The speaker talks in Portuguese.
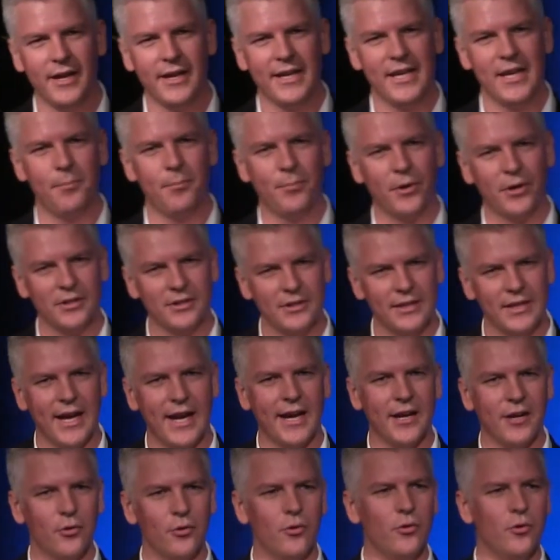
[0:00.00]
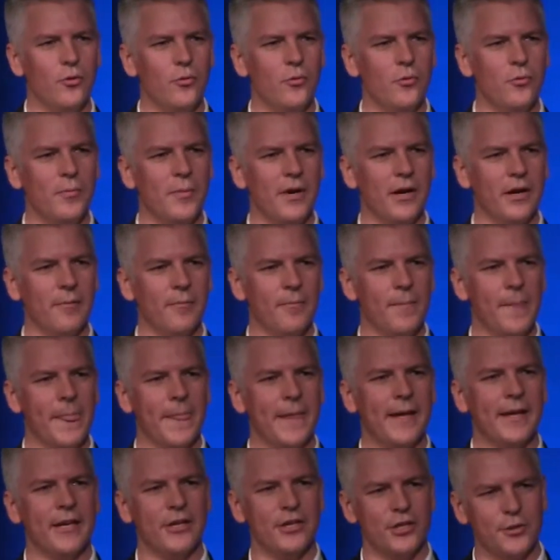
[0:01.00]
e a partilhar uma
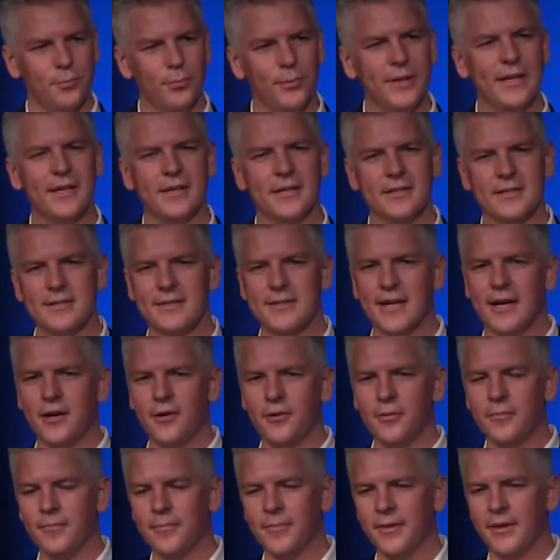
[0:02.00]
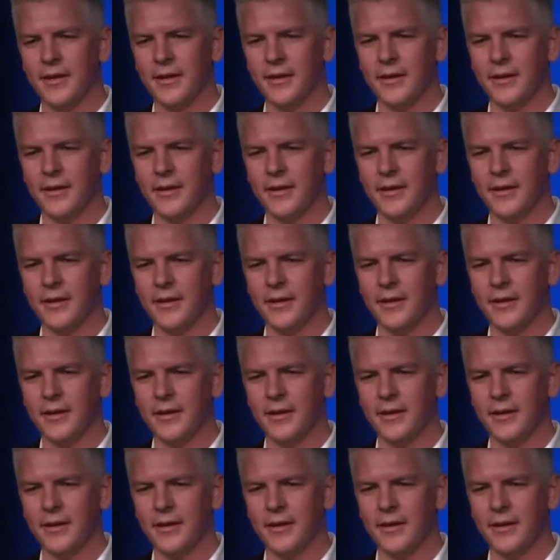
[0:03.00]
explicação